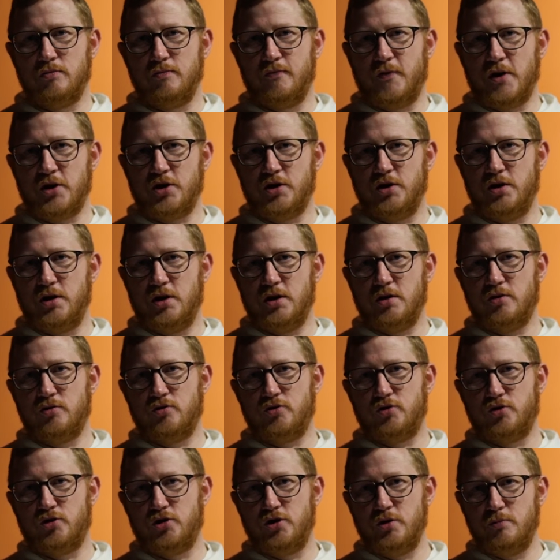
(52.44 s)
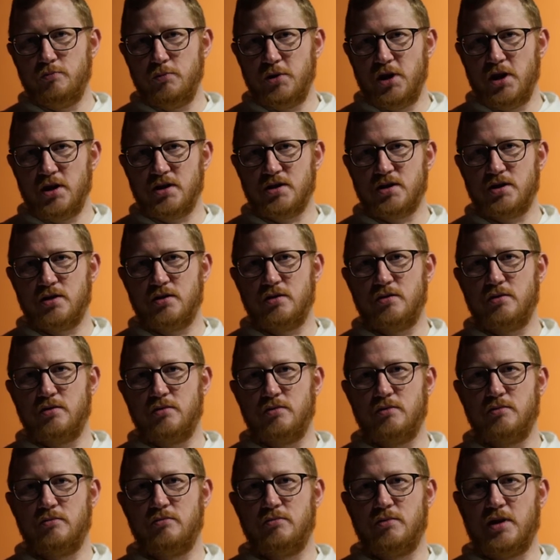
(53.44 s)
właśnie czym jest
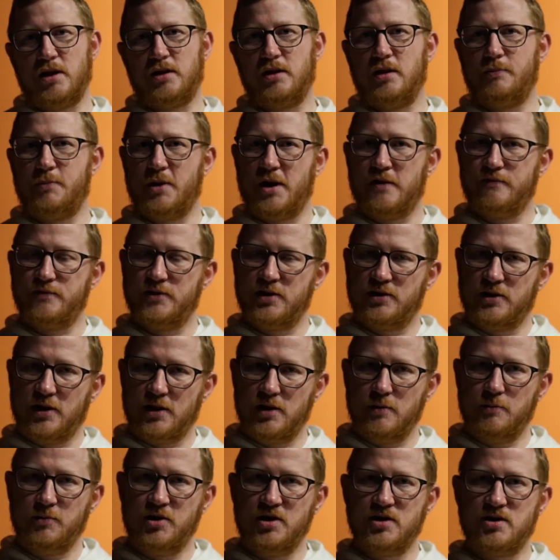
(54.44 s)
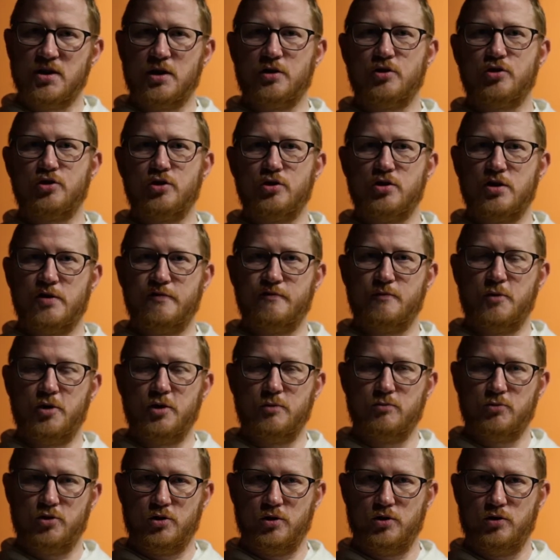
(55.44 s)
tak naprawdę tajemnica krzyża w
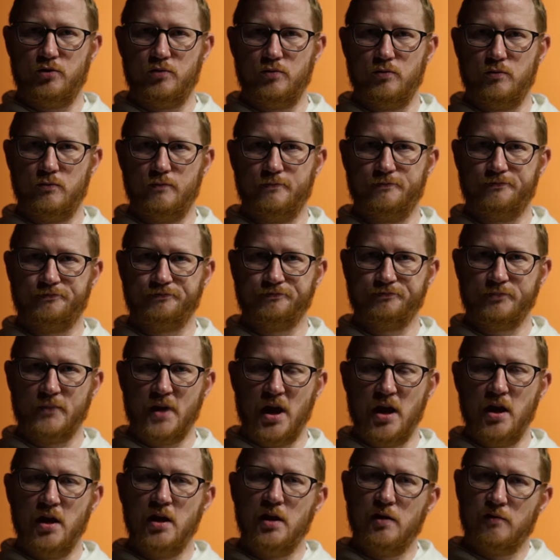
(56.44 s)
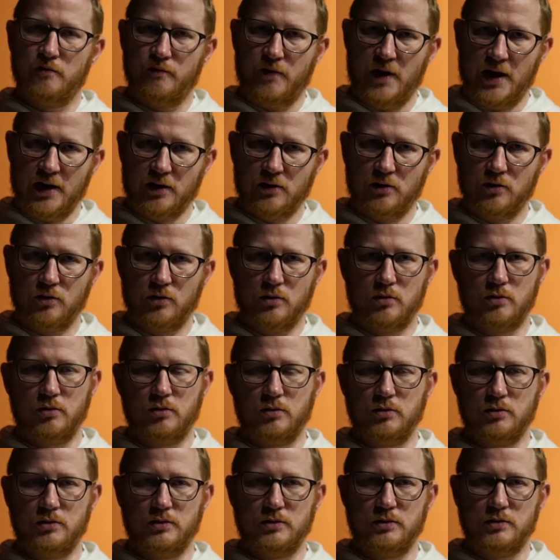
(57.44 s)
moim życiu.
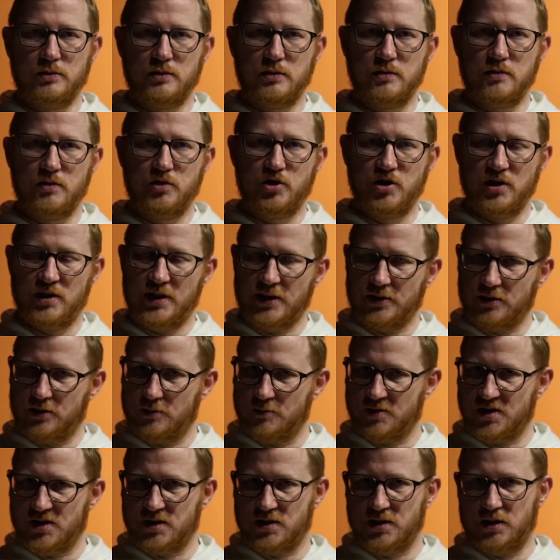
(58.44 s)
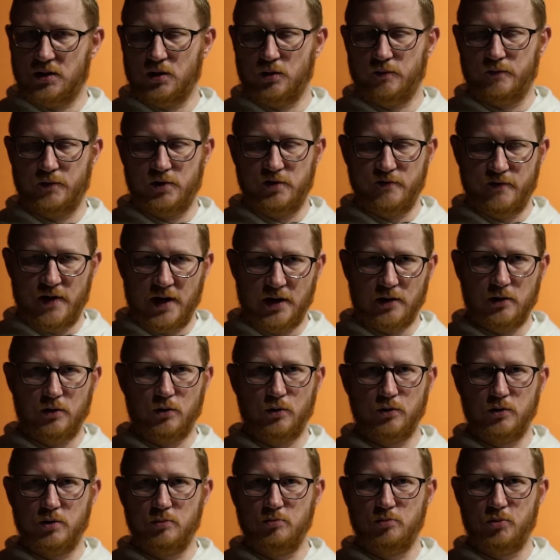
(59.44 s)
Warto się nad tym zastanowić,
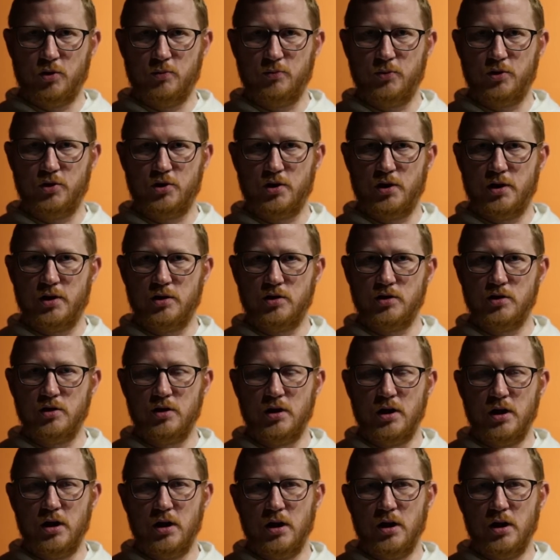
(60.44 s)
warto o tym pomyśleć.